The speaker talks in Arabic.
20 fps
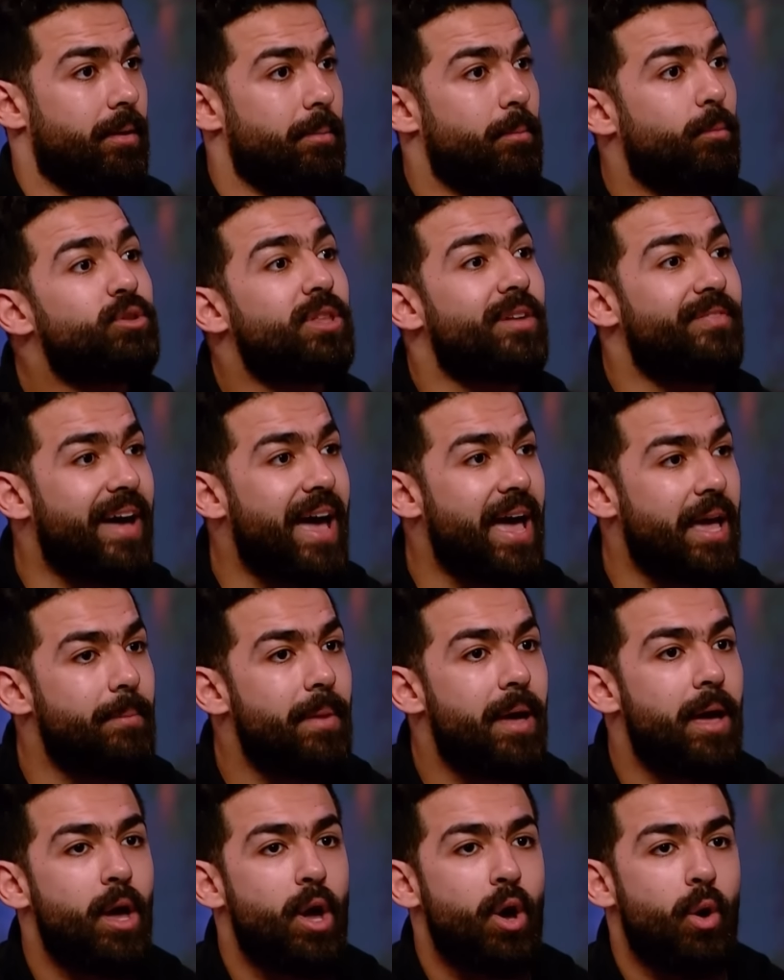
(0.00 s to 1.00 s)

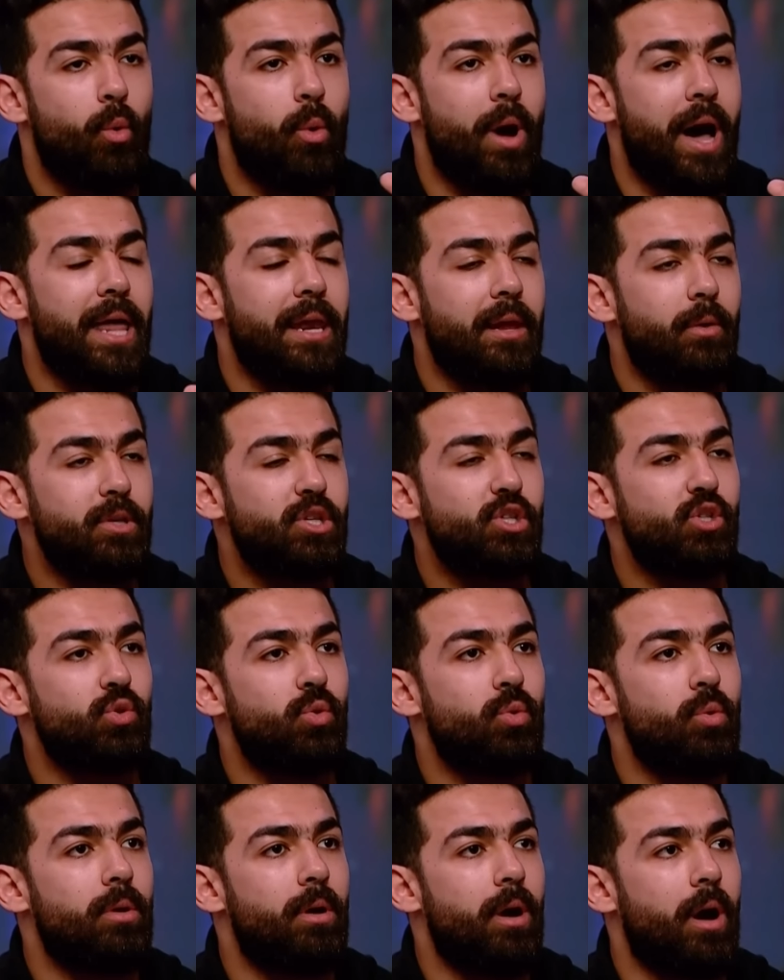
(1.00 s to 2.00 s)
متفحمه وعلى
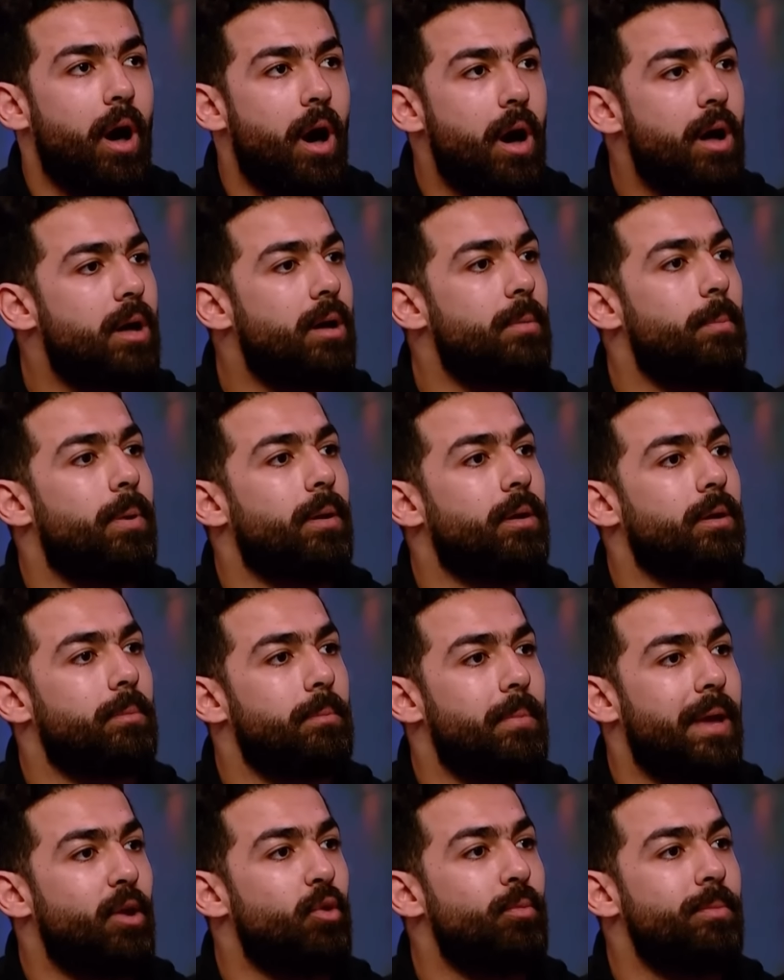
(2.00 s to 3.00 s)
وشه اكبر
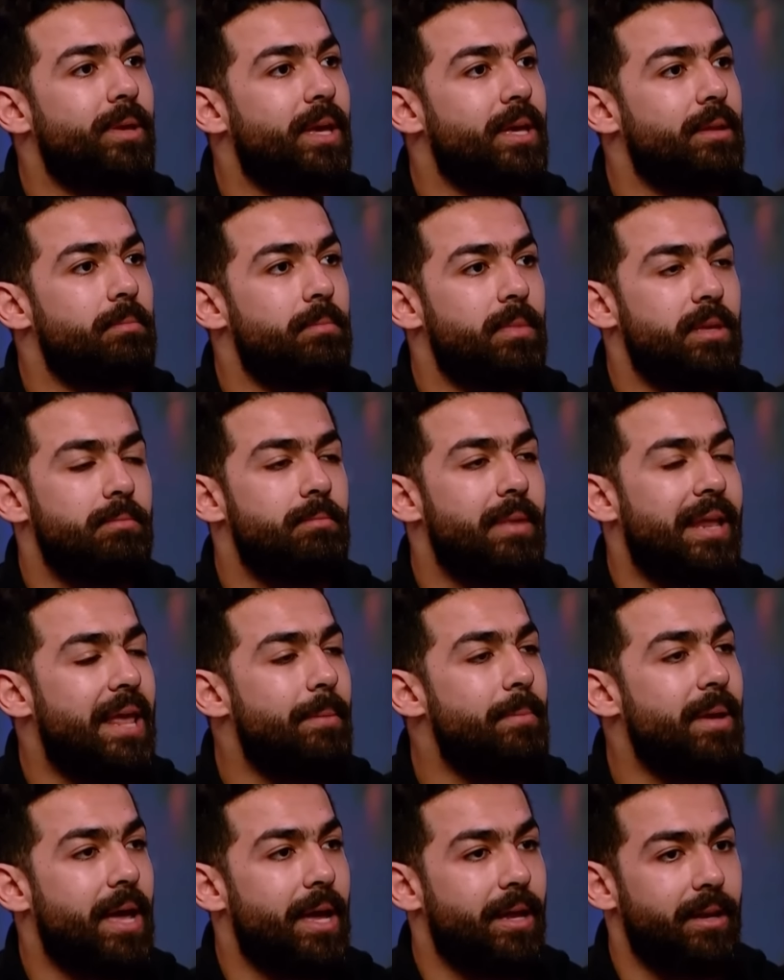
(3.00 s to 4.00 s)
ما يمكن من
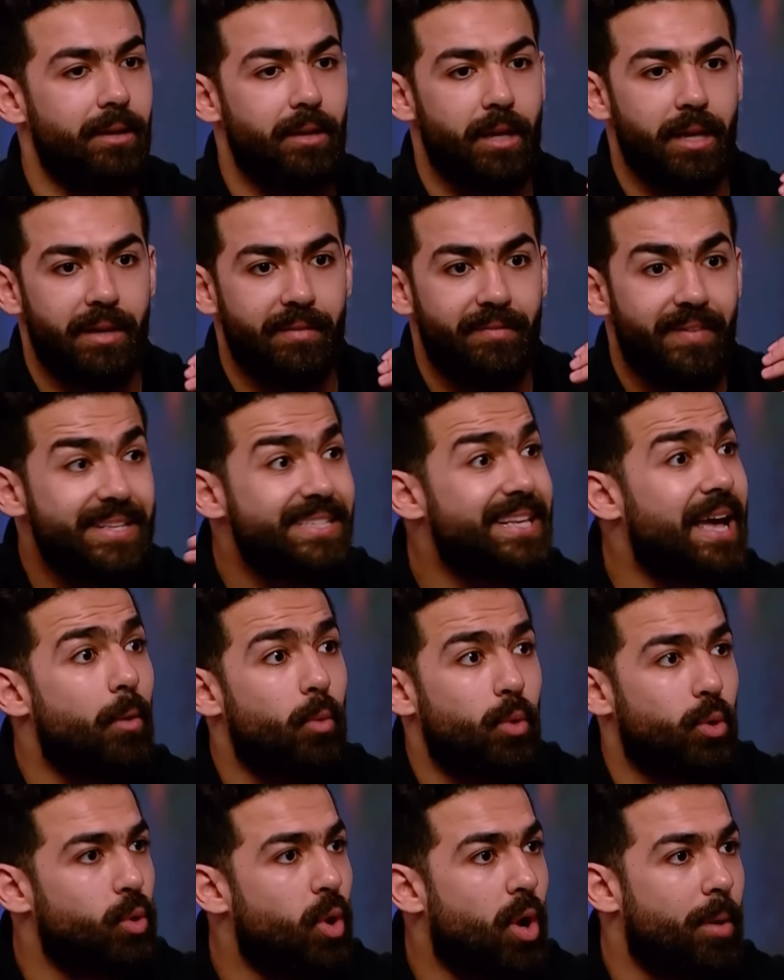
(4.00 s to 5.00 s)
ملامح الفزع
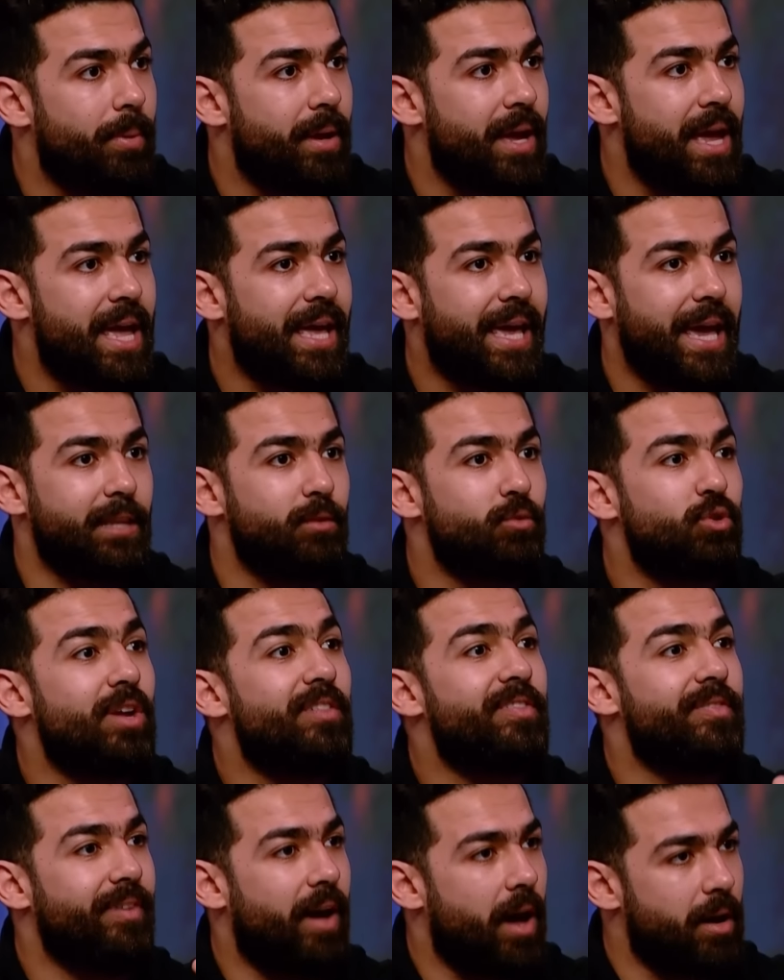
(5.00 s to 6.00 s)
والرعب كانه
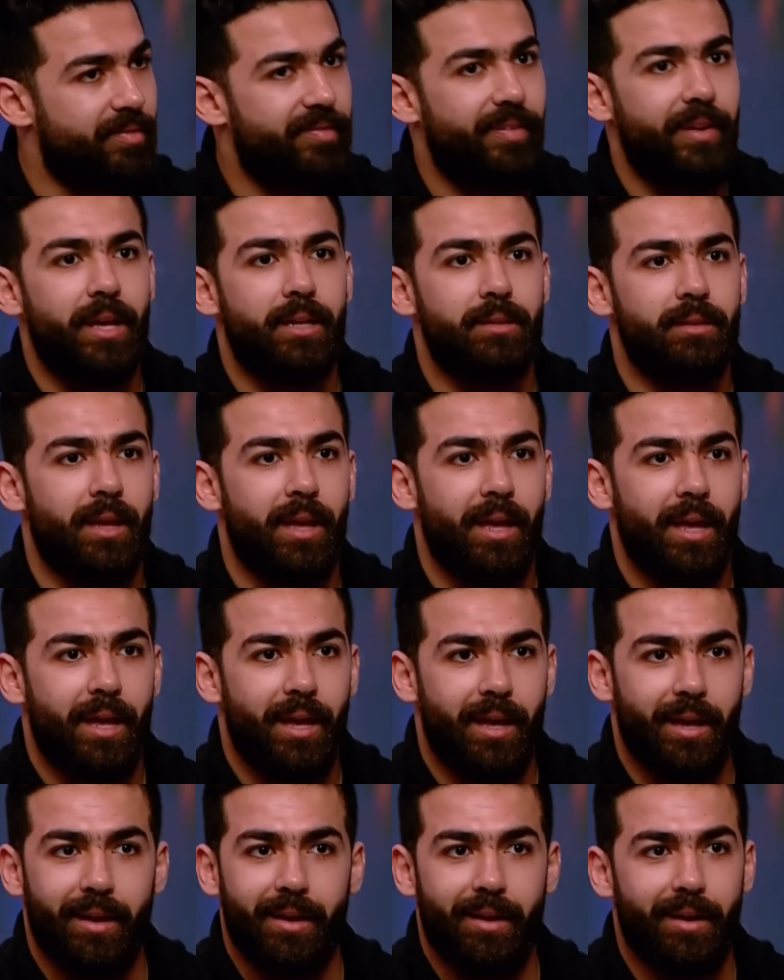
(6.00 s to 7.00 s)
شاف حرفيا
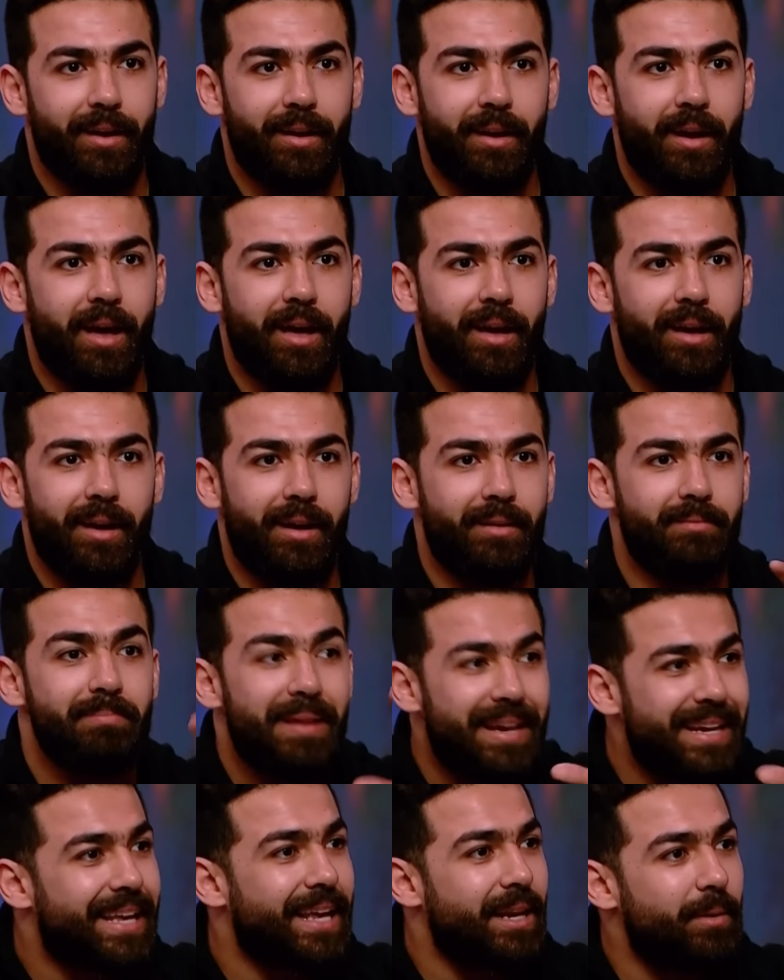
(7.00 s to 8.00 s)
آه، آه،
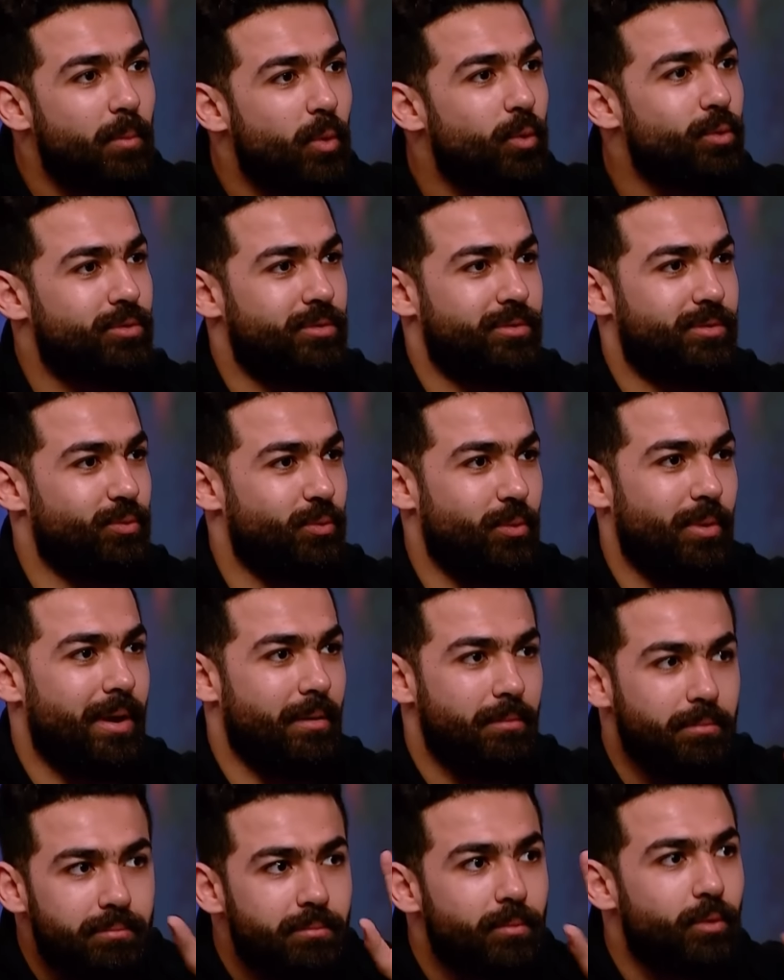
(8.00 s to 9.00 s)
ملك الموت
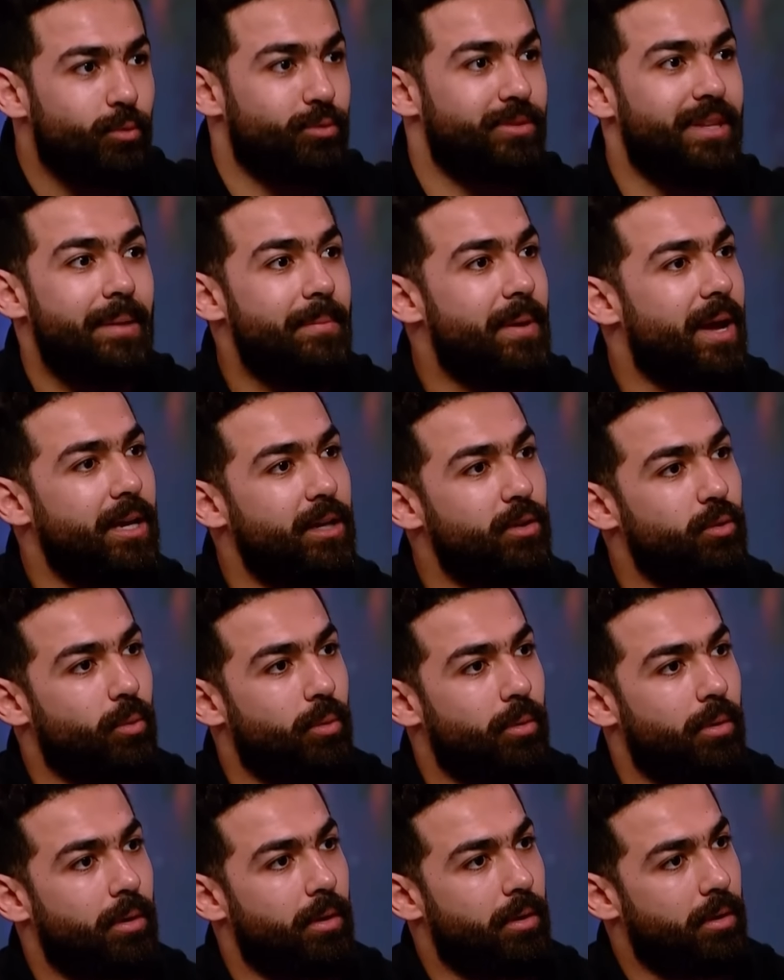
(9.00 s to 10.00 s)
وقدام عينه
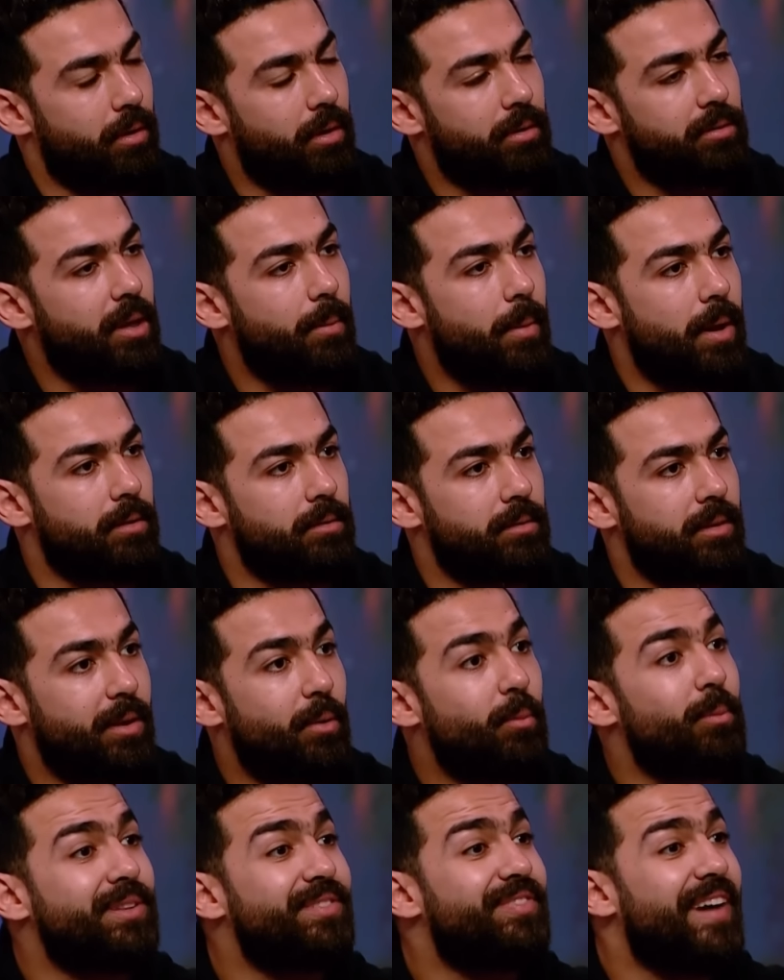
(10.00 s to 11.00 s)
طبعا
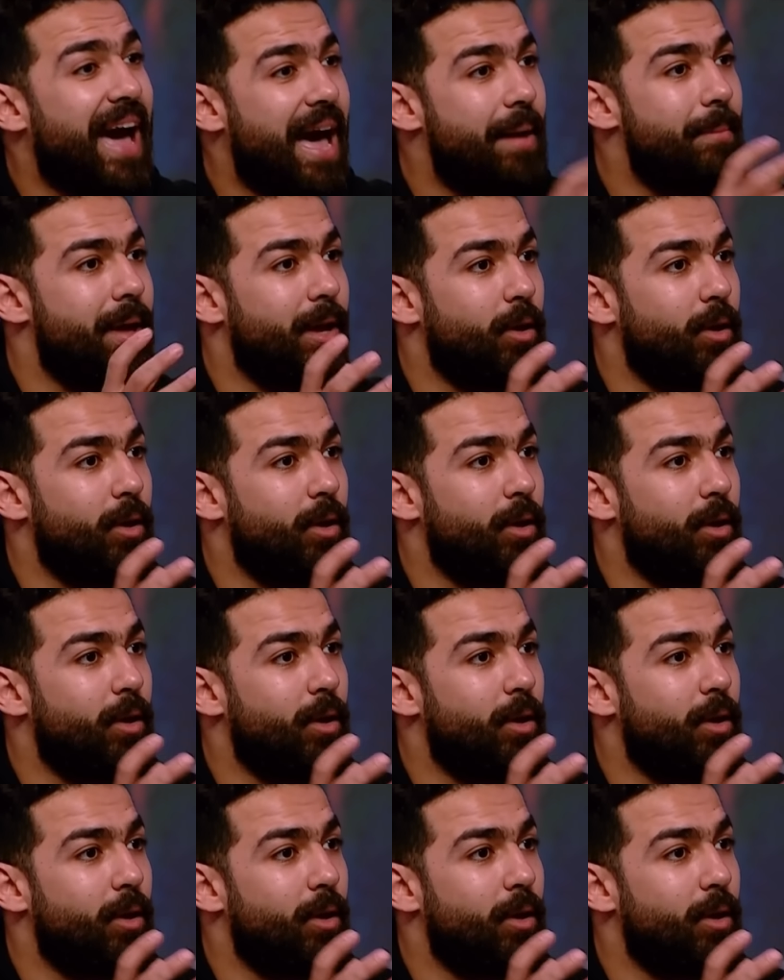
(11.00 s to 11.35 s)
ومتفحمه آه.